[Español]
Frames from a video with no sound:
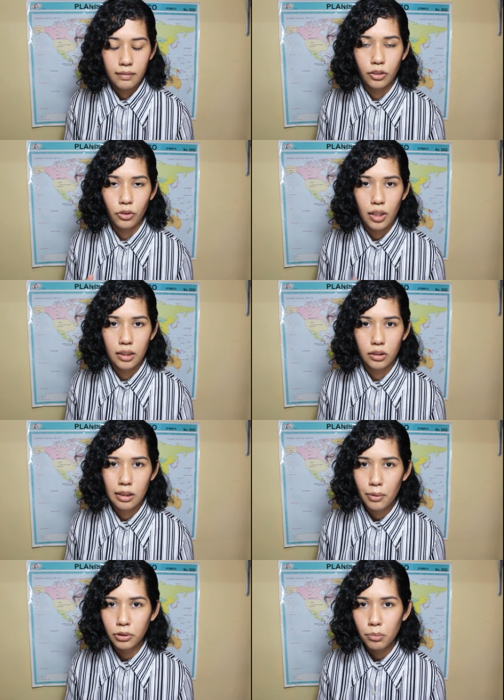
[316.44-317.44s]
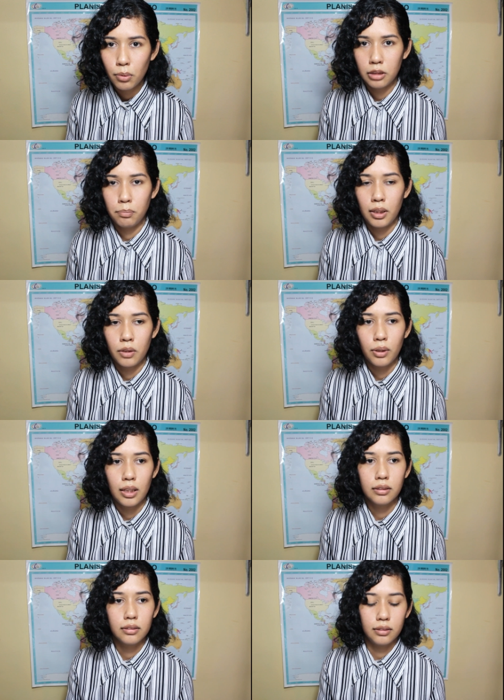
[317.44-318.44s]
Tanto en los libros como en las
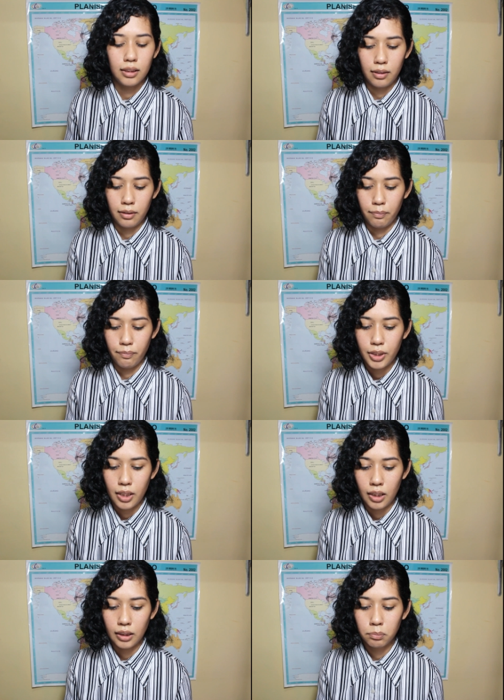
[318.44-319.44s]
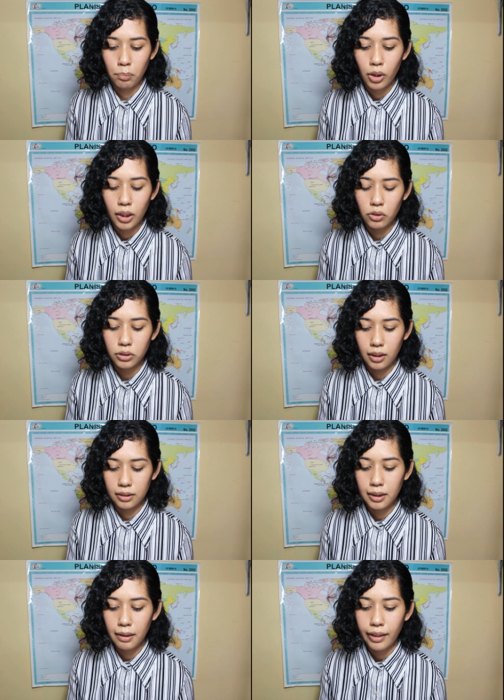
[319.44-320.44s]
películas se, expone o se
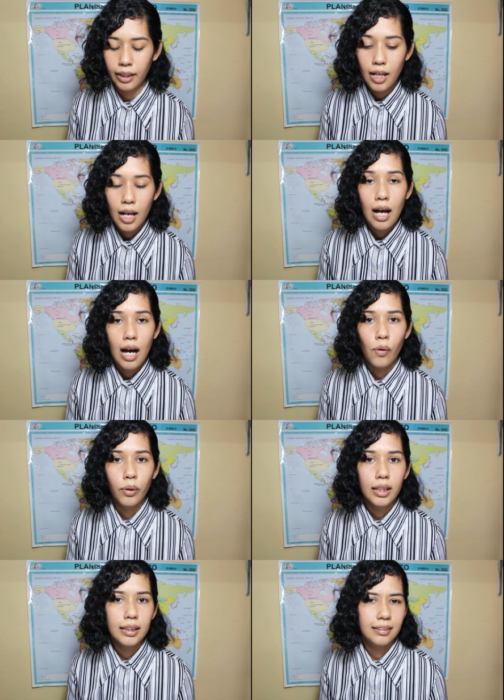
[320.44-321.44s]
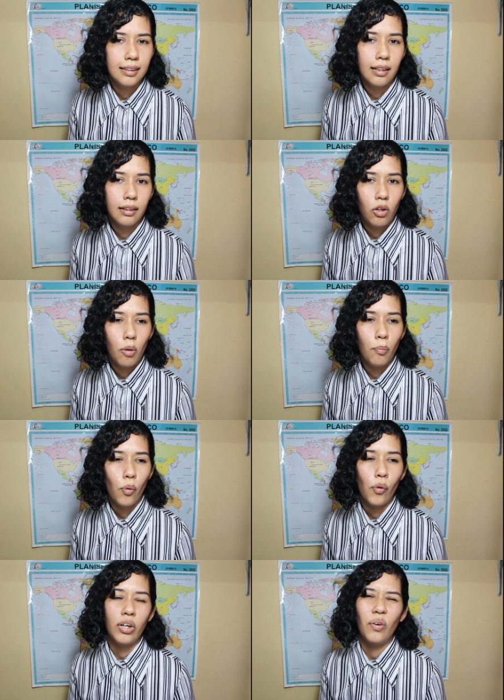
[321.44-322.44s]
describe a un Cristian
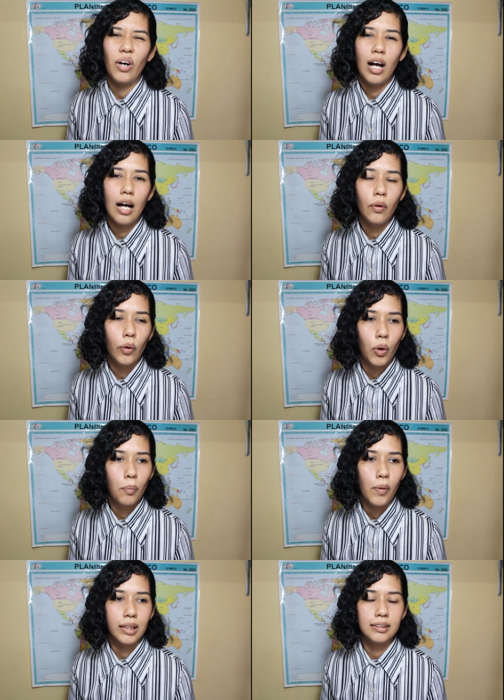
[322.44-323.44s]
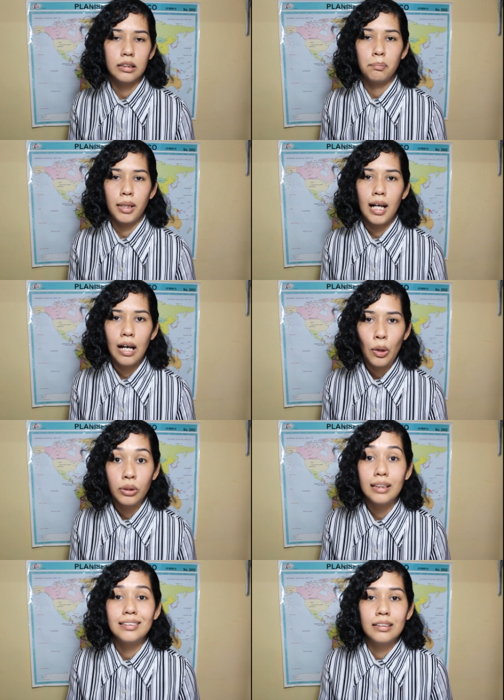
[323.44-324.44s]
como enojado, como
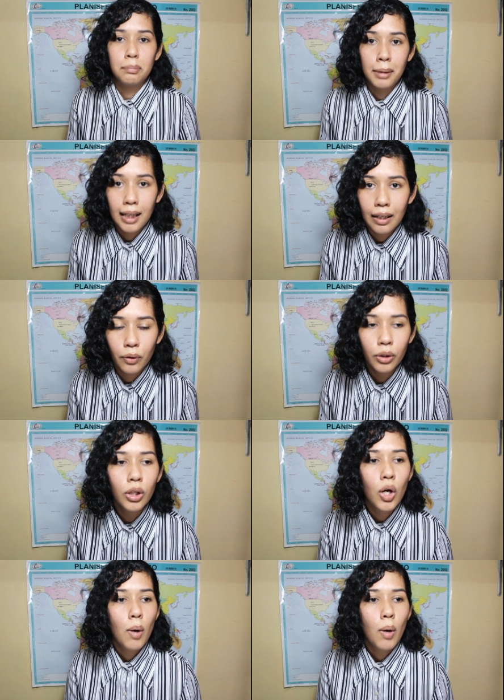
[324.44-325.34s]
exasperado, desesperado